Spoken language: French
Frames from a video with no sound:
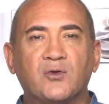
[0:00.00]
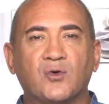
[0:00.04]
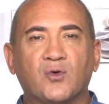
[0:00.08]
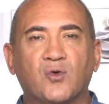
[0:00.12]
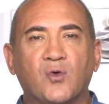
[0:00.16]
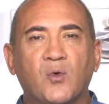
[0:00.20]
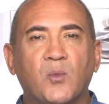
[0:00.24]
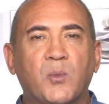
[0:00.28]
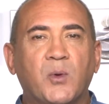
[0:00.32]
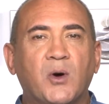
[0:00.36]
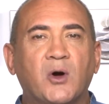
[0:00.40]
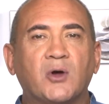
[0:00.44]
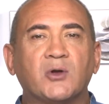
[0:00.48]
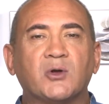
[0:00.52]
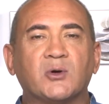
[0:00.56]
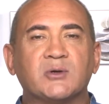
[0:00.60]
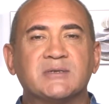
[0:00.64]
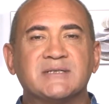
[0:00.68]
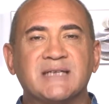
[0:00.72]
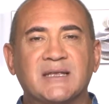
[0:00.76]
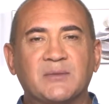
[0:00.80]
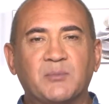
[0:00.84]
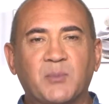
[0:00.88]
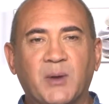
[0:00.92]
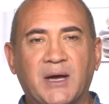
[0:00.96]
de comprendre
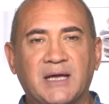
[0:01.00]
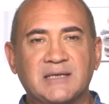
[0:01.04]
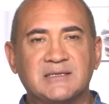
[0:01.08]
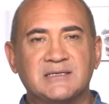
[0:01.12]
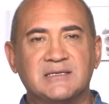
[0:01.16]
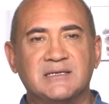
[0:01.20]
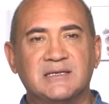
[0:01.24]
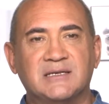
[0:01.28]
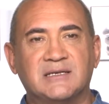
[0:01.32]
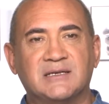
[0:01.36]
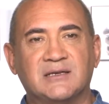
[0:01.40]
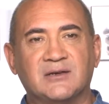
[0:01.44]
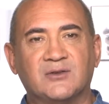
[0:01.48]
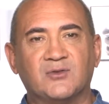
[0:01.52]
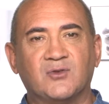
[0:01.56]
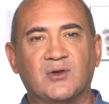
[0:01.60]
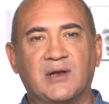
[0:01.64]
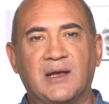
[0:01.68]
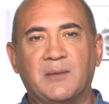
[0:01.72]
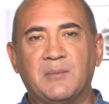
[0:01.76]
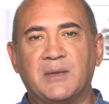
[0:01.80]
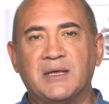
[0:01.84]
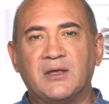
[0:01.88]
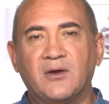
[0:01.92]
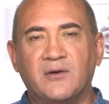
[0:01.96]
cette pratique de
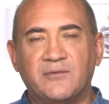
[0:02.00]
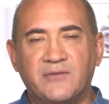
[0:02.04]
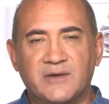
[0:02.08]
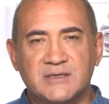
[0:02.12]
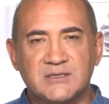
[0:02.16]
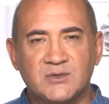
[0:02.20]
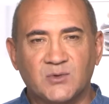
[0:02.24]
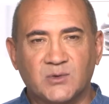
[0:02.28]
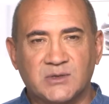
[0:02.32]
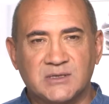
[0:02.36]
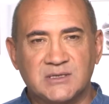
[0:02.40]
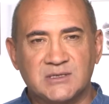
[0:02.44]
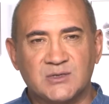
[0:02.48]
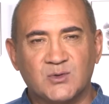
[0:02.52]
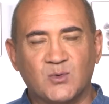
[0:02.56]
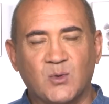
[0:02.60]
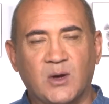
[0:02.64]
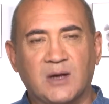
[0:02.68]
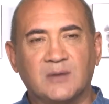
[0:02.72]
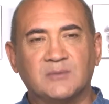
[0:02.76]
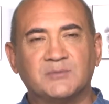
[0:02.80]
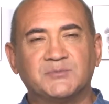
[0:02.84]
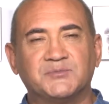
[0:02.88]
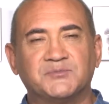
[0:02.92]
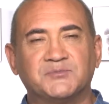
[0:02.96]
la meilleure façon qui
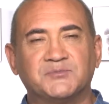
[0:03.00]
soit.